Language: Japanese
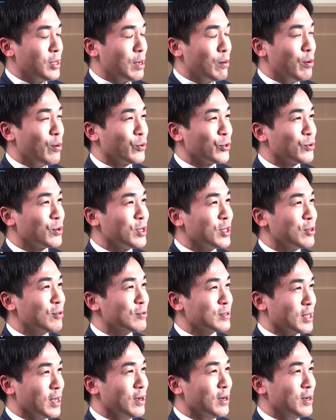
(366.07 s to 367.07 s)
山本
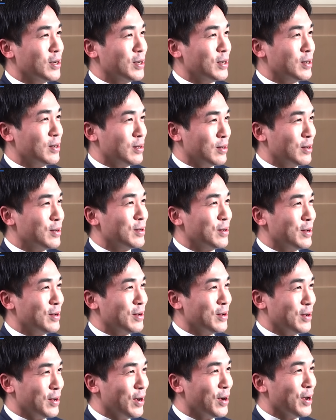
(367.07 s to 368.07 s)
キッドさん
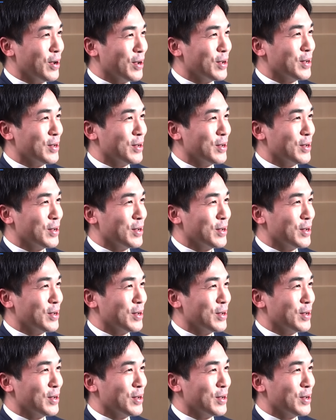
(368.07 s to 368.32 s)
はい、